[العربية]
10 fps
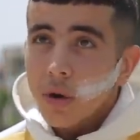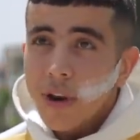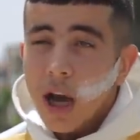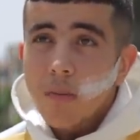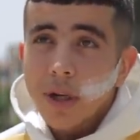في
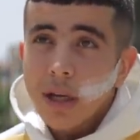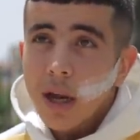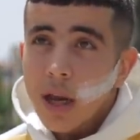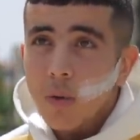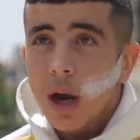الحومه
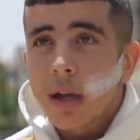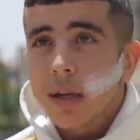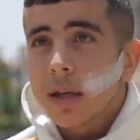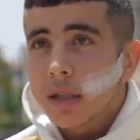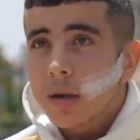ديالي يوقع لي
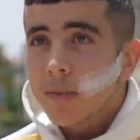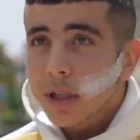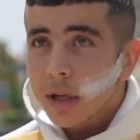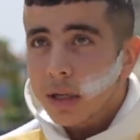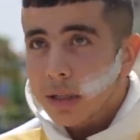انا هادشي ما
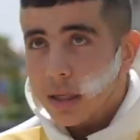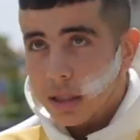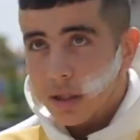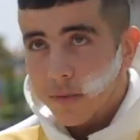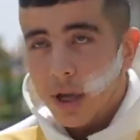
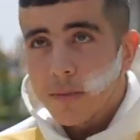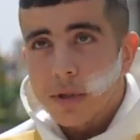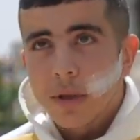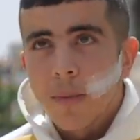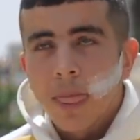ظنيتهاش
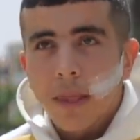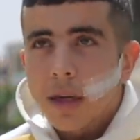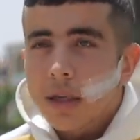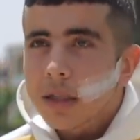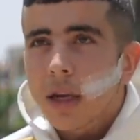فهمتي ما
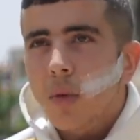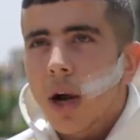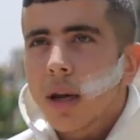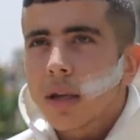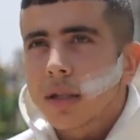ظنيتش
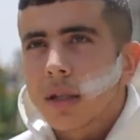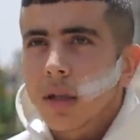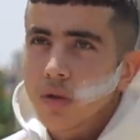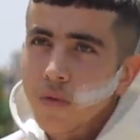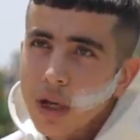يوقع لي هادشي
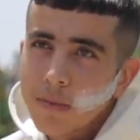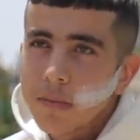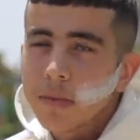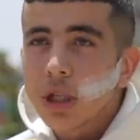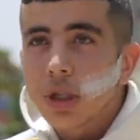هذا شوف انا من
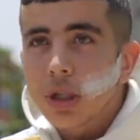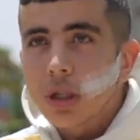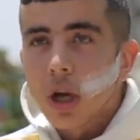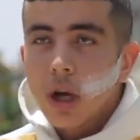منين جيت